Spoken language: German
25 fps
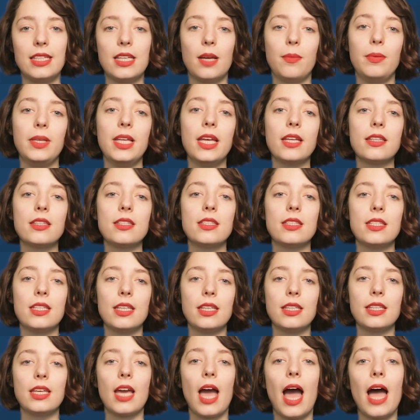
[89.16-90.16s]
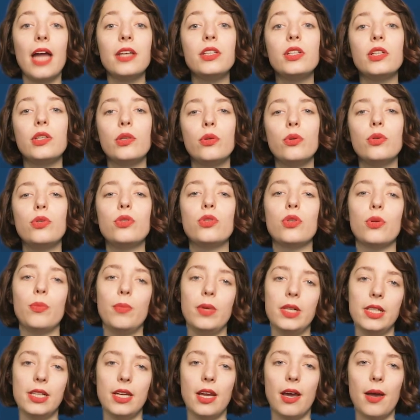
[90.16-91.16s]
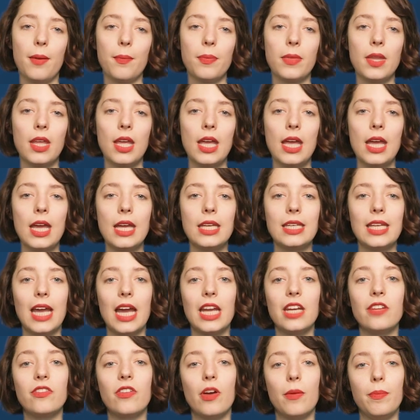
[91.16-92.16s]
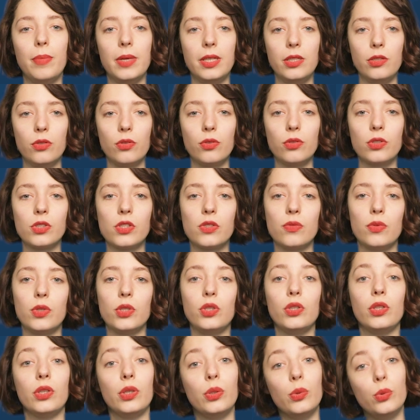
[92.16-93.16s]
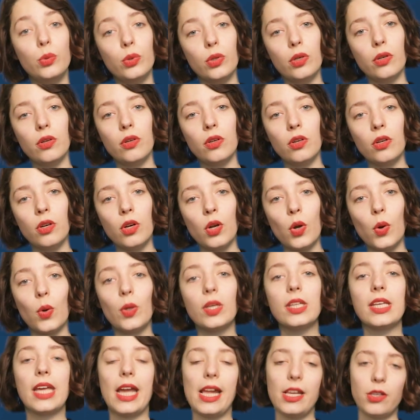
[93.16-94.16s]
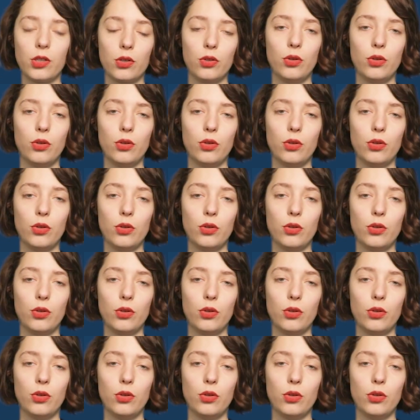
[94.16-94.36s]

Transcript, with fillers: etablierten sich antijüdische Bilder, die eine Verbindung zwischen Juden und Geld